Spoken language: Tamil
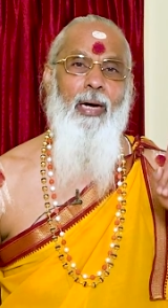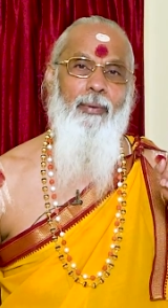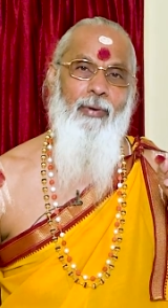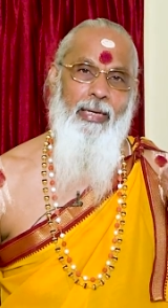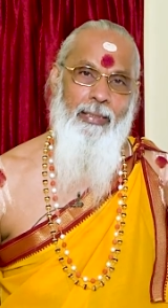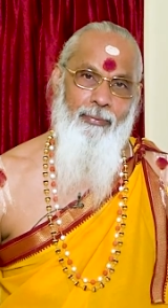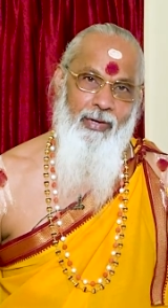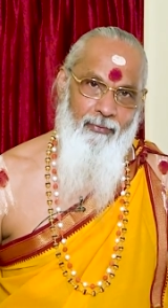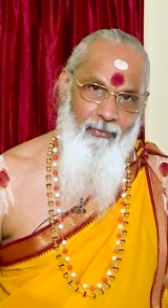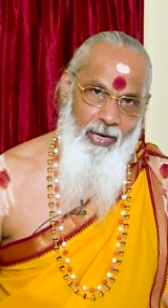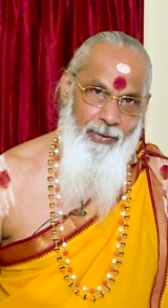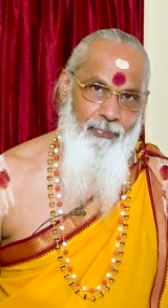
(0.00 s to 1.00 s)
பாவாதிபன்
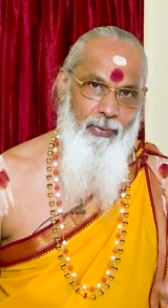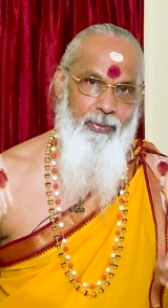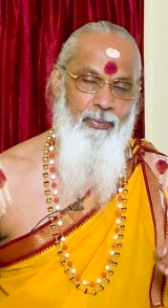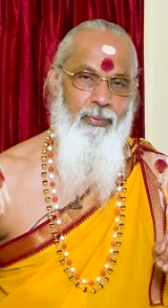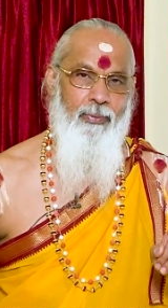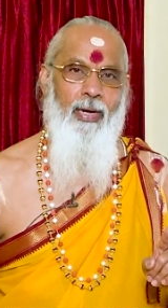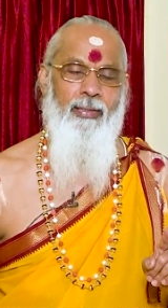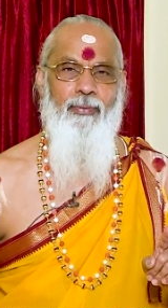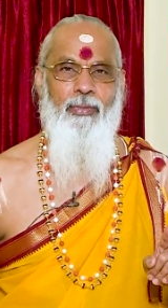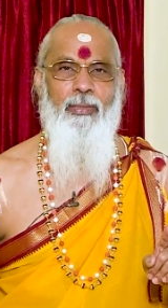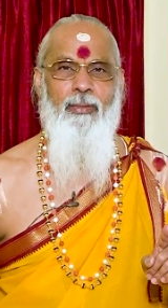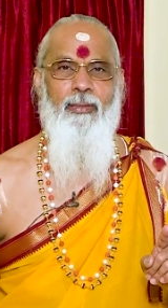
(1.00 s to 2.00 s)
வைஃப்
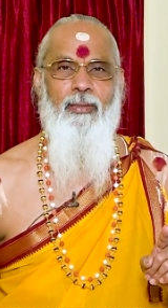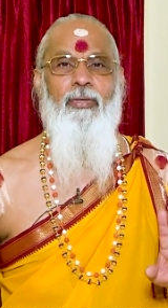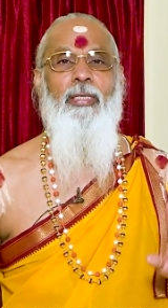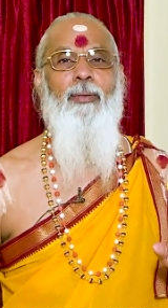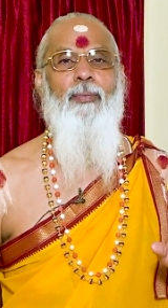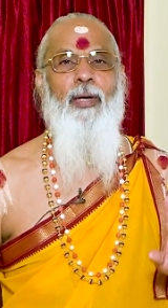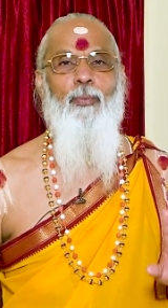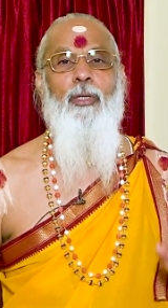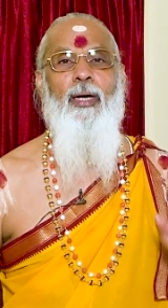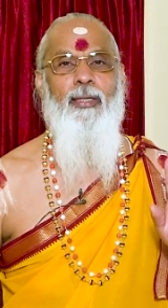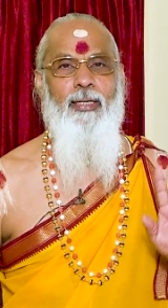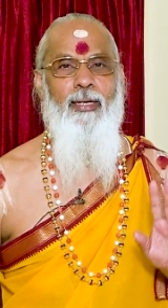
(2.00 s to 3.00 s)
அதாவது வீட்டம்மா
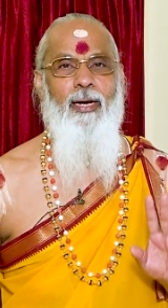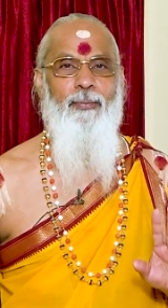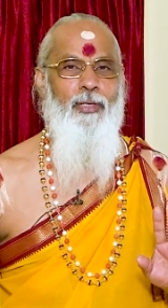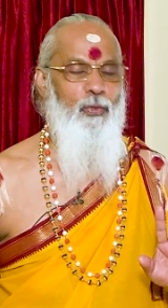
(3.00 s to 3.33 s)
பொண்டாட்டி அப்படி